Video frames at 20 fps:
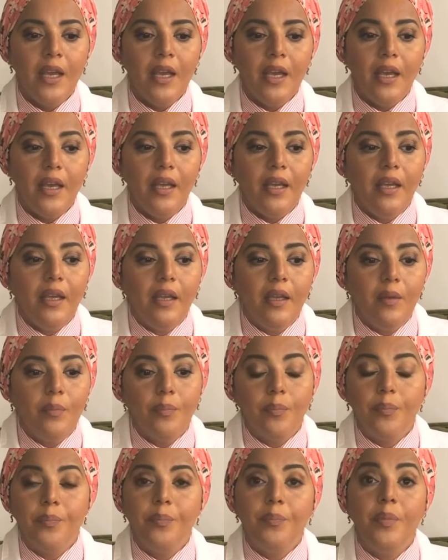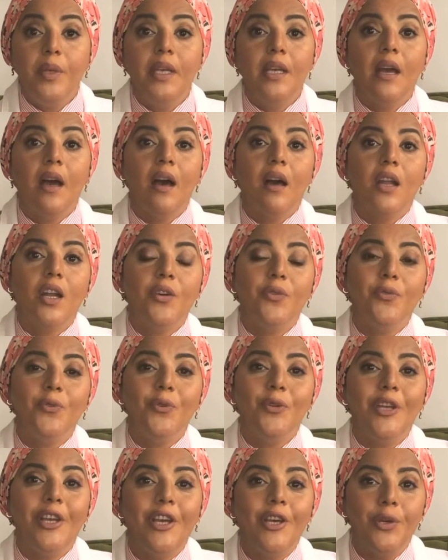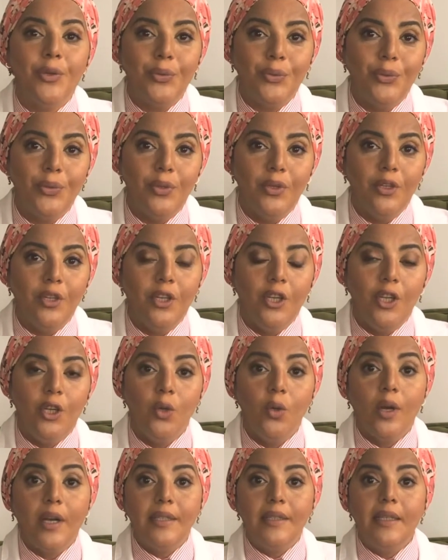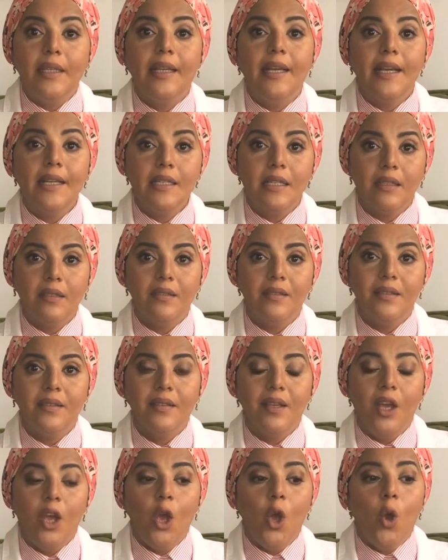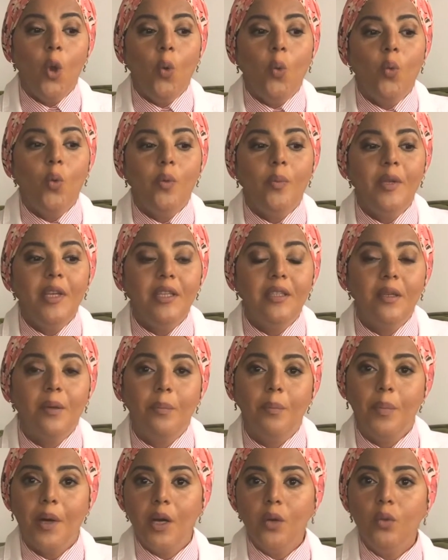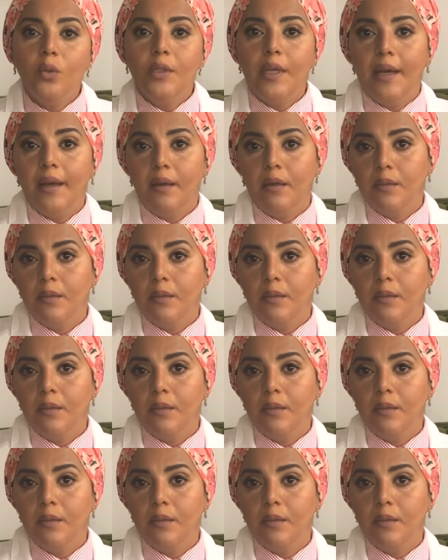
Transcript: إيه، بيعرفوا يقروا لغه الجسد وبيطبقوا ده